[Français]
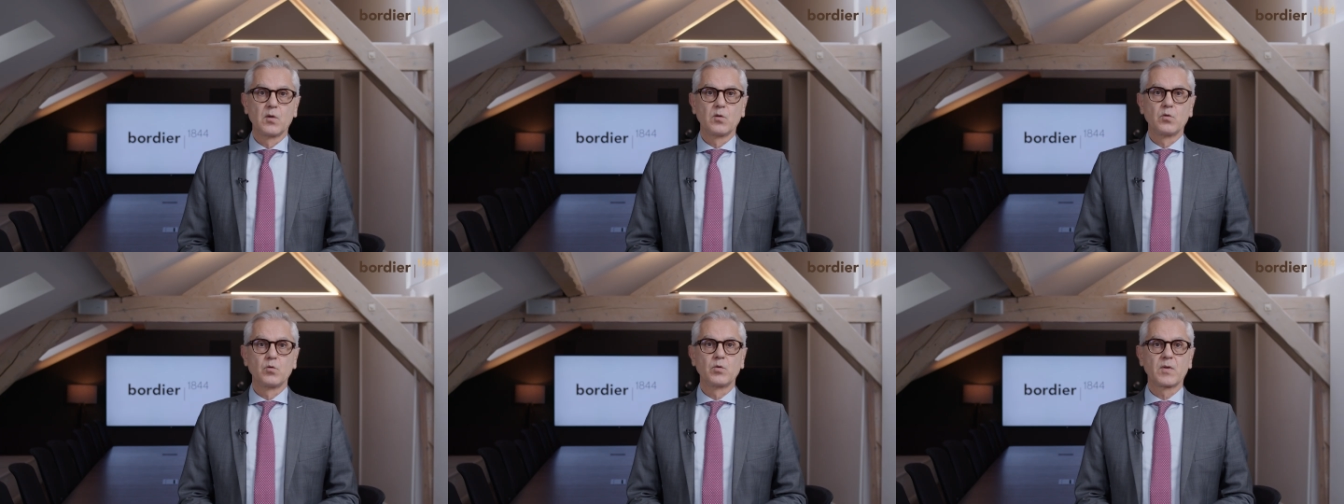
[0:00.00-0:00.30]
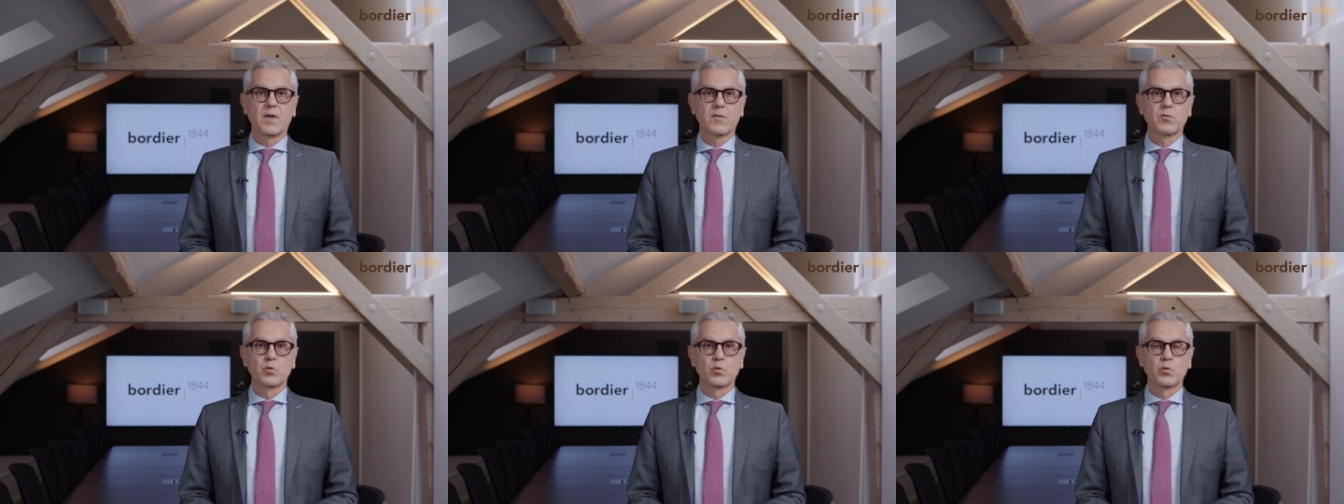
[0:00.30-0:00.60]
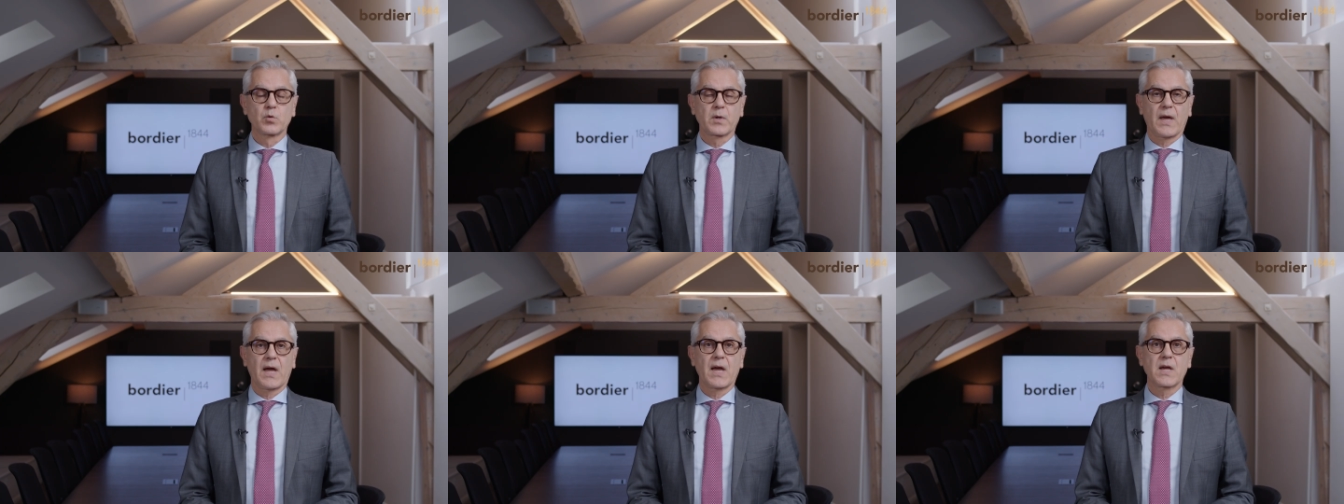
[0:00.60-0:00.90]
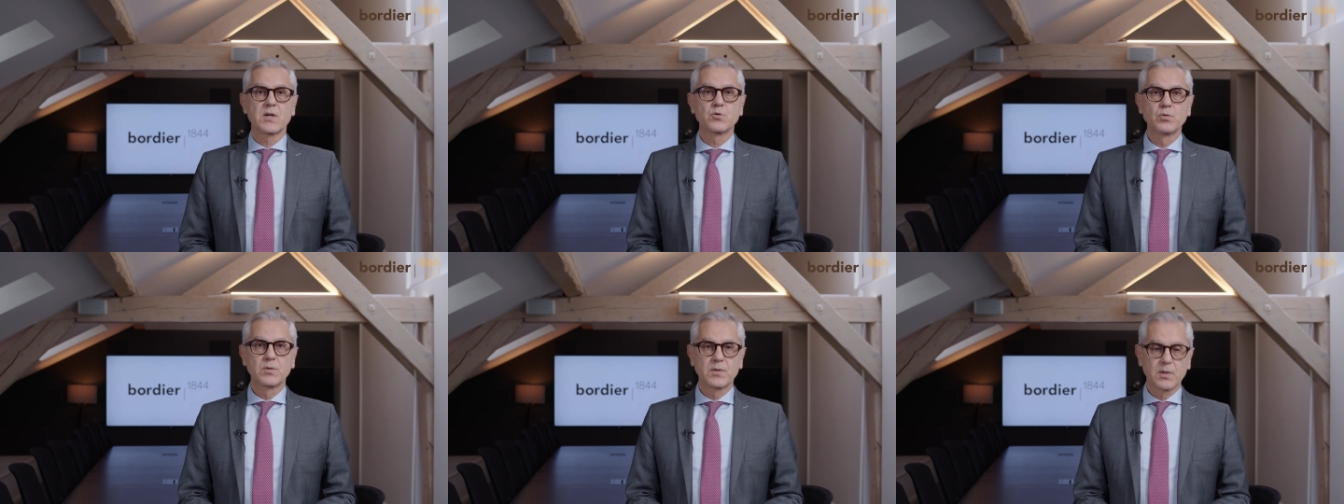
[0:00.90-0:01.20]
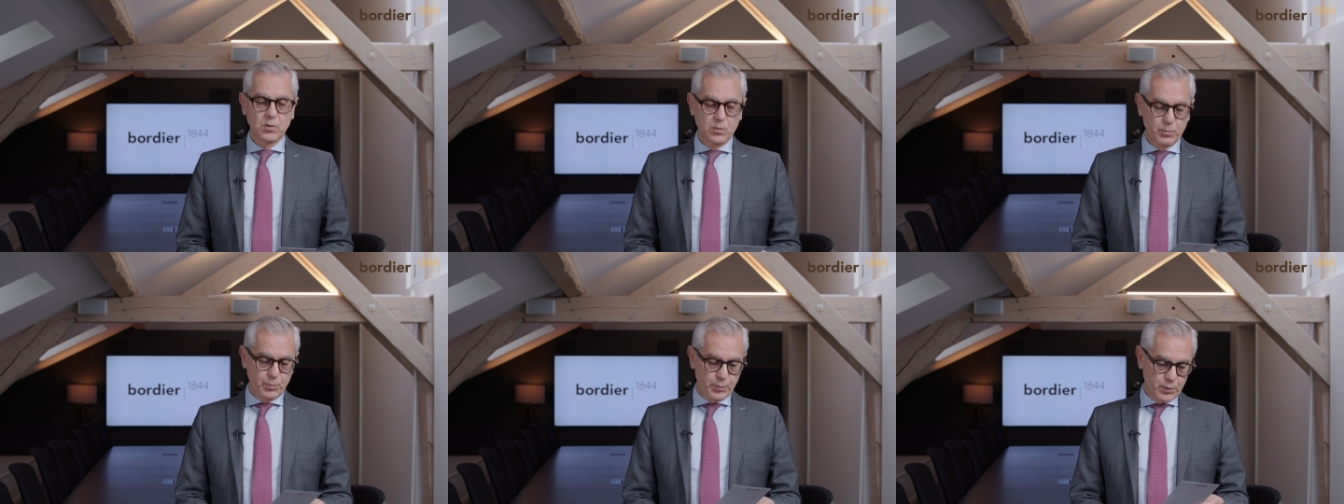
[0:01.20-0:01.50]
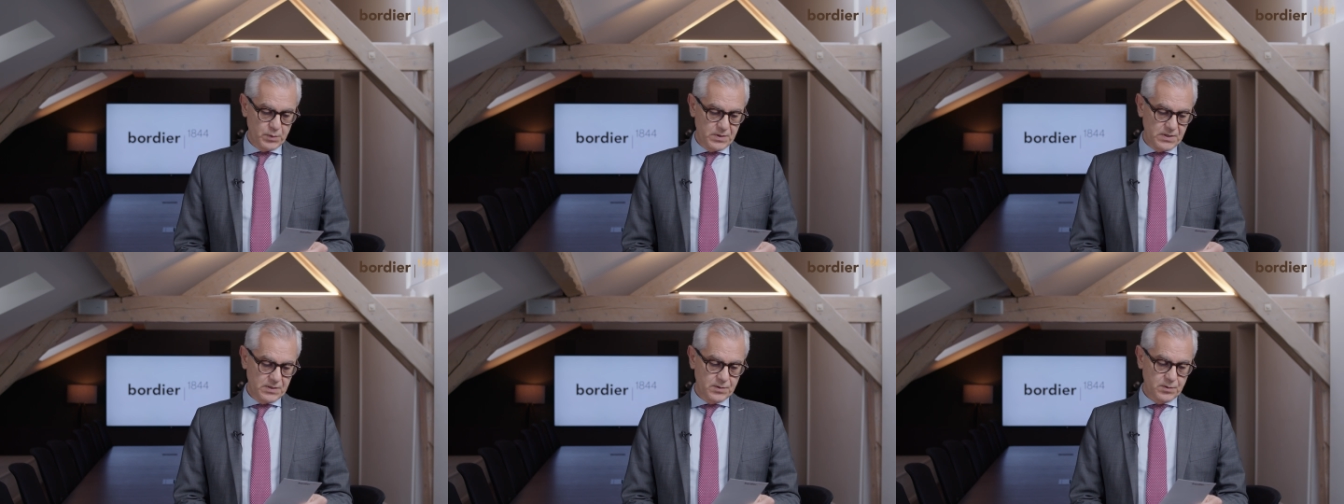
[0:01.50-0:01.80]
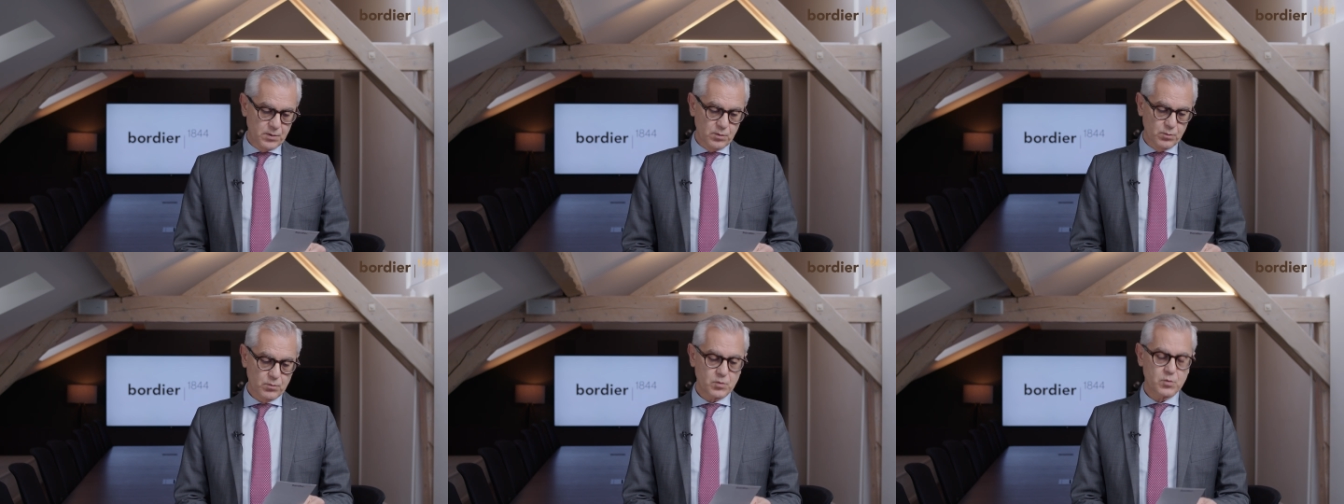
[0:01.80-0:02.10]
Nous avons donc ajouté une
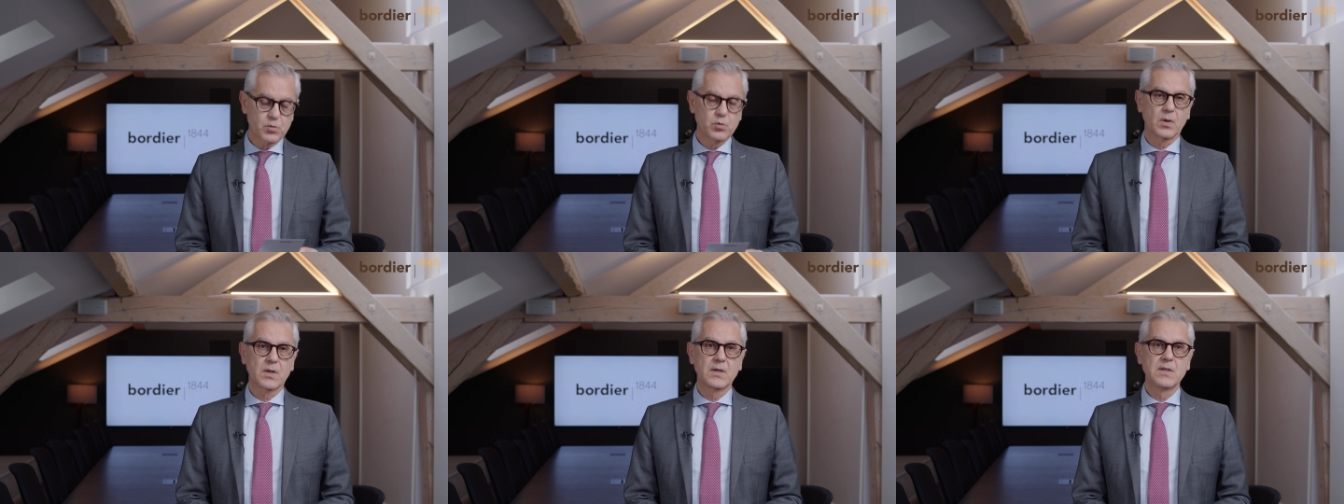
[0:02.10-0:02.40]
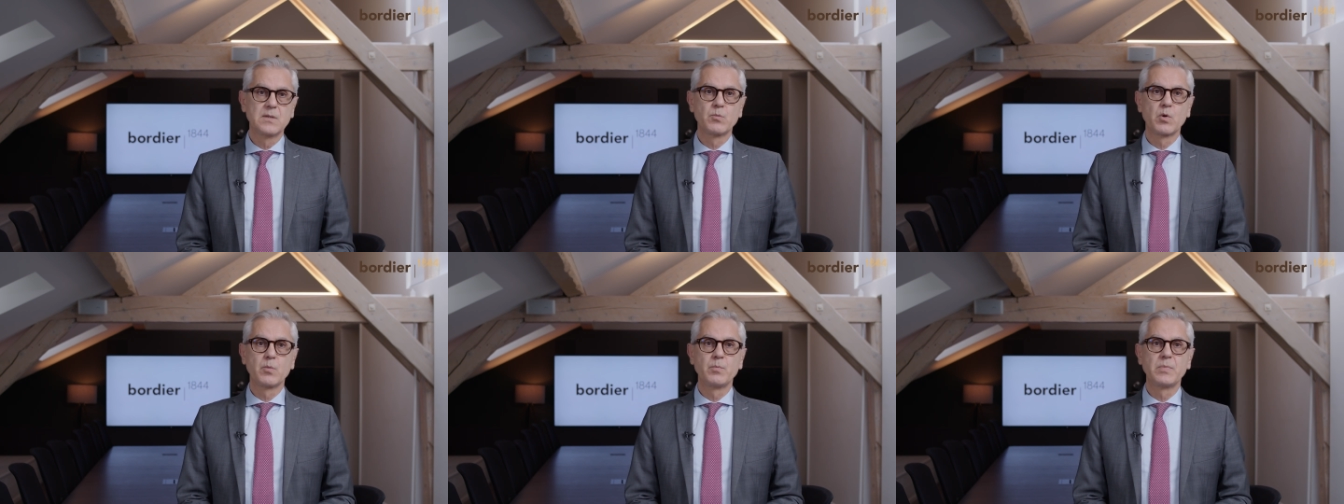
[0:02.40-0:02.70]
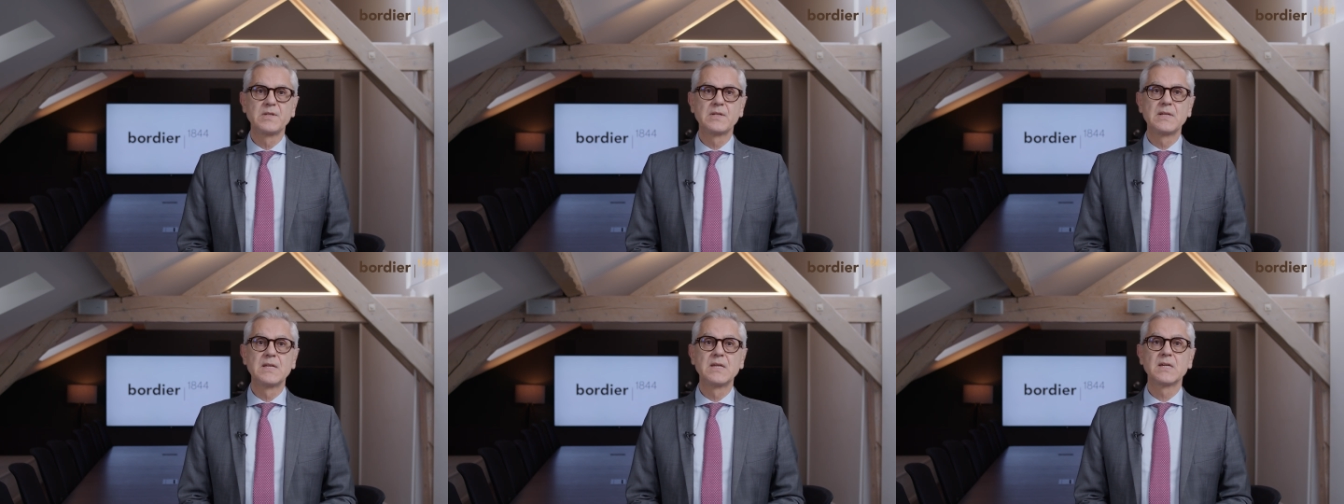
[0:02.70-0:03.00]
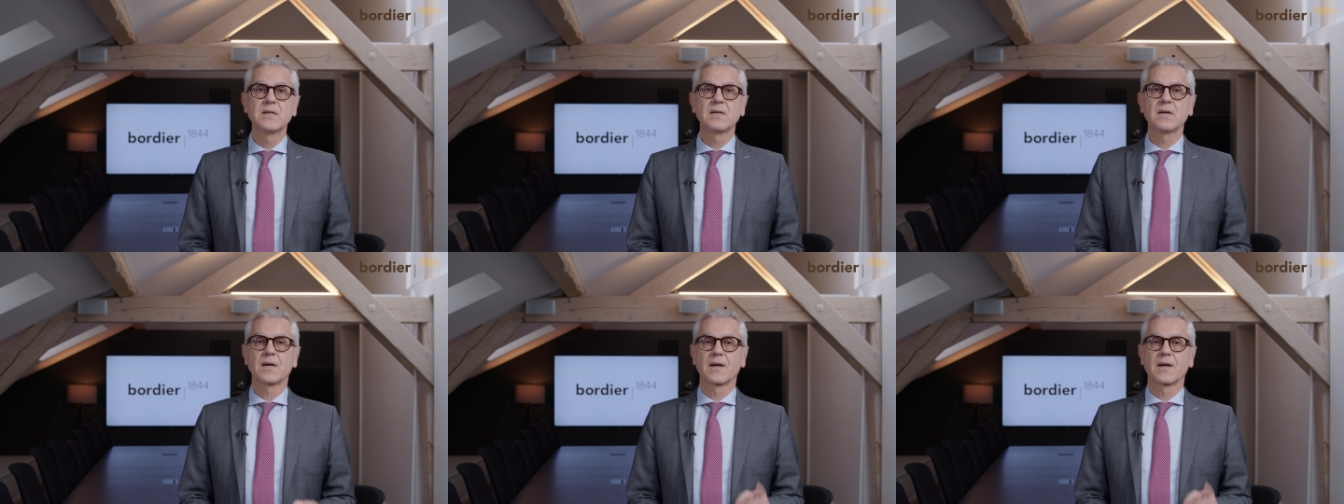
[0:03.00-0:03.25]
position sur l'immobilier